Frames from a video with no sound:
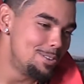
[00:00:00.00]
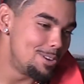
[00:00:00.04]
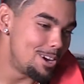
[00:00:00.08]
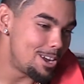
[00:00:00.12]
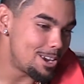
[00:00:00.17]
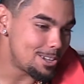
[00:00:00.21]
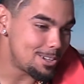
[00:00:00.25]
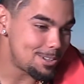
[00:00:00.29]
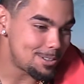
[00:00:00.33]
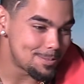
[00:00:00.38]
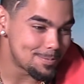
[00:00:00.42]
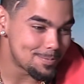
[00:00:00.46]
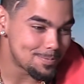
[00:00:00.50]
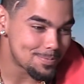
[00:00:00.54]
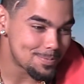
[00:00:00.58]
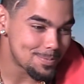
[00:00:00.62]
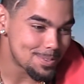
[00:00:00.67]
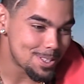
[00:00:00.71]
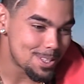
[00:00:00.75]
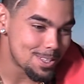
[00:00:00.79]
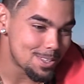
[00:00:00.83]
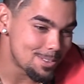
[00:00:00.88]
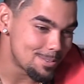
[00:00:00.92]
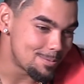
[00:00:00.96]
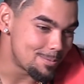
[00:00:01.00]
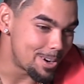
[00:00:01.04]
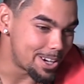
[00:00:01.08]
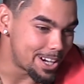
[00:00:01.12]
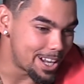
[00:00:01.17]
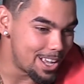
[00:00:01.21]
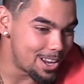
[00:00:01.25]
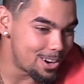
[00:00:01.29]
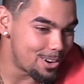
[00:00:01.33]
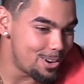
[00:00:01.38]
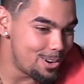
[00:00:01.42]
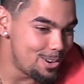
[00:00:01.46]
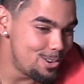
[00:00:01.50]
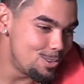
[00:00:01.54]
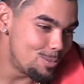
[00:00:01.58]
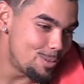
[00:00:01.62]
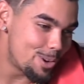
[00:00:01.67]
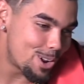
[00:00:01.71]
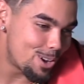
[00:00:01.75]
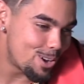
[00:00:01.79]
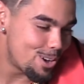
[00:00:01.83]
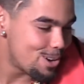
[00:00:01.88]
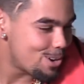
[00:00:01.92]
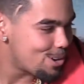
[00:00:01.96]
bueno, me quedé con el
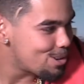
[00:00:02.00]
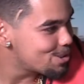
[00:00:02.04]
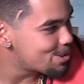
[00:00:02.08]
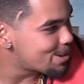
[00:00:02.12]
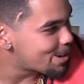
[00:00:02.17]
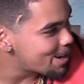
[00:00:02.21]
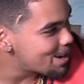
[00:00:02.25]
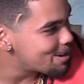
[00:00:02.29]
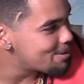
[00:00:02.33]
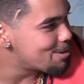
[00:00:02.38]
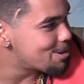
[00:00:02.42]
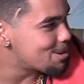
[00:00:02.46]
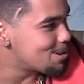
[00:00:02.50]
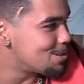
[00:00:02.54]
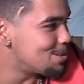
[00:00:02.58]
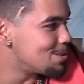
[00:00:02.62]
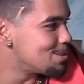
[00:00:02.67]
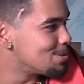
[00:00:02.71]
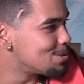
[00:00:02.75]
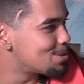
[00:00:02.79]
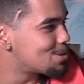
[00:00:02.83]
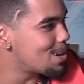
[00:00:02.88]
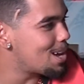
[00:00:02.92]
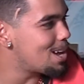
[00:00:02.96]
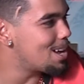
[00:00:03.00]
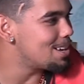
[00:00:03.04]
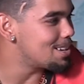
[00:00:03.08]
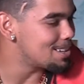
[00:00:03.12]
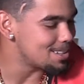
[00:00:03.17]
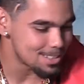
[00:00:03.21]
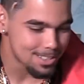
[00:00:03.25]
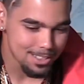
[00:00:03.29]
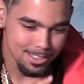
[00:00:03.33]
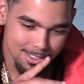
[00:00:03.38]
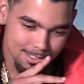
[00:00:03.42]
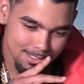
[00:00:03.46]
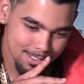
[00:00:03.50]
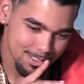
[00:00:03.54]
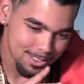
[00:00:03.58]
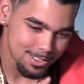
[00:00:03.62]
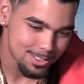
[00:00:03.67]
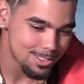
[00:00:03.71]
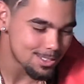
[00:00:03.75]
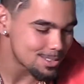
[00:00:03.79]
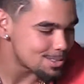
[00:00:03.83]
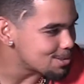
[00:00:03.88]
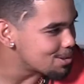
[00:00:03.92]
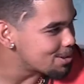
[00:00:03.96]
número dos o tres, pero tú sabes.
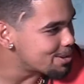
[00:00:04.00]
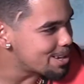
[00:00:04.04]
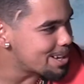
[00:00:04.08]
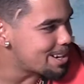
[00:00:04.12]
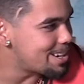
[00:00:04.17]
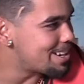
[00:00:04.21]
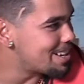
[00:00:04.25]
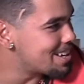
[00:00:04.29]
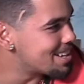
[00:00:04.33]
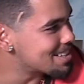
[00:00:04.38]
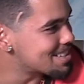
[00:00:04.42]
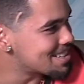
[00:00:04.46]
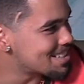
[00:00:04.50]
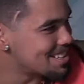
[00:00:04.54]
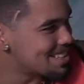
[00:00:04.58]
No digan nada.